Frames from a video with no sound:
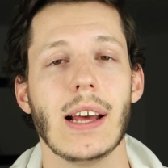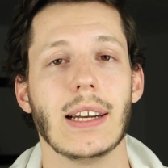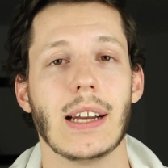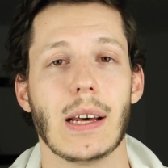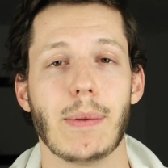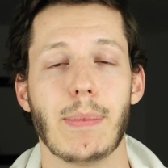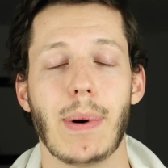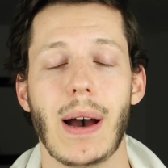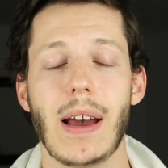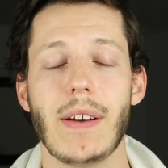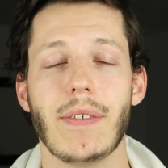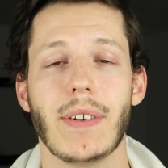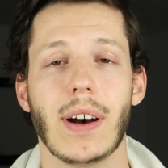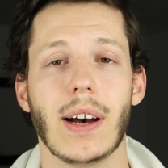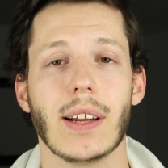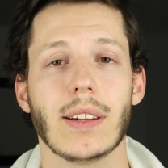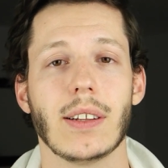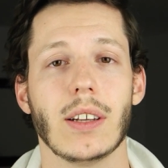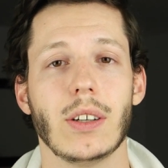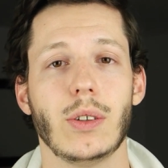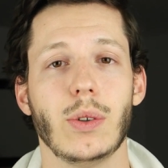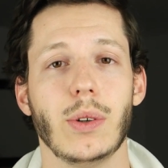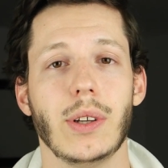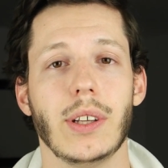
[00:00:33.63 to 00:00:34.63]
Dabei war es
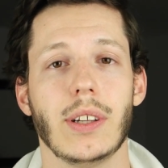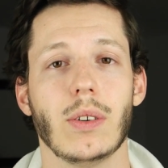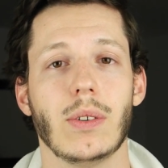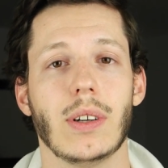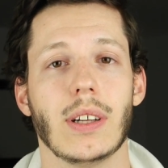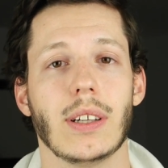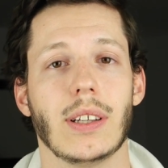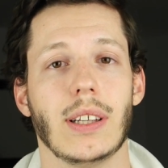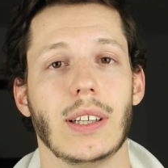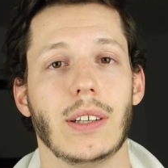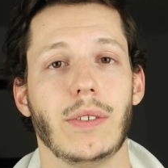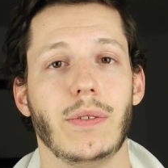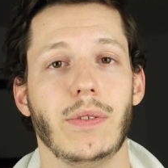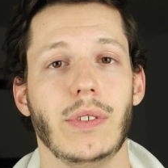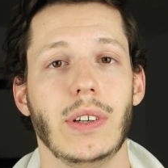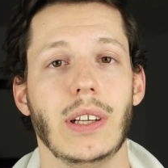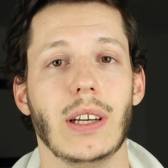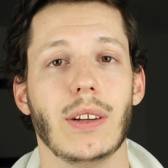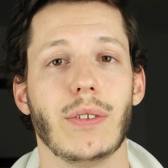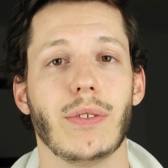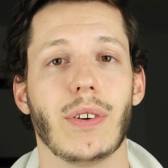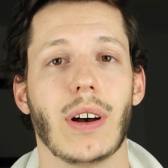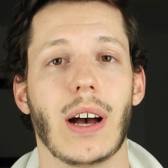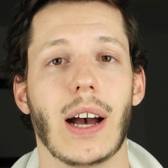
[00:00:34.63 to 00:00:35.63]
natürlich so, dass sich
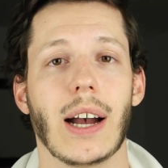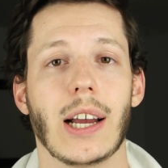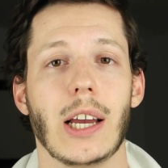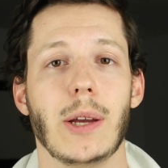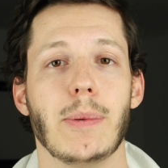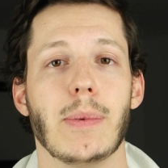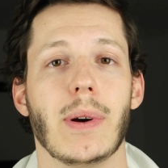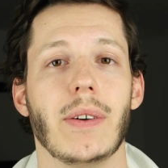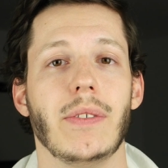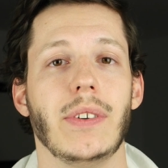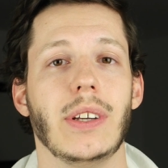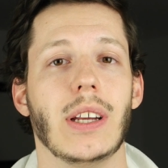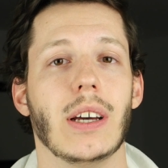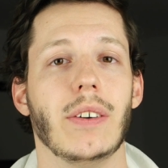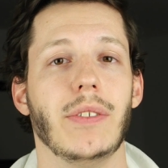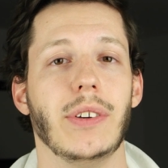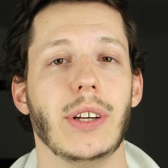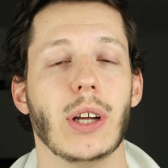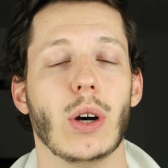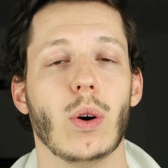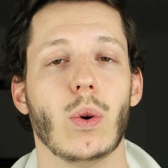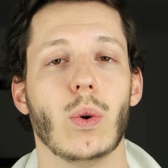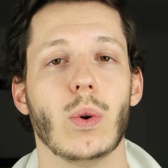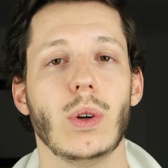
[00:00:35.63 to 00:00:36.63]
viele Fragen immer wieder
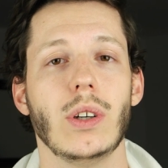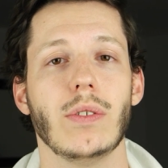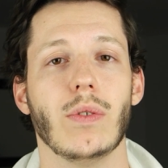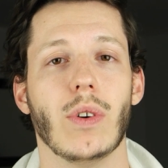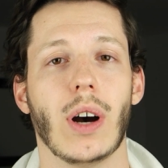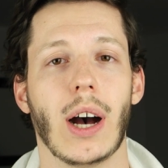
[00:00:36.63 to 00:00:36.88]
wiederholt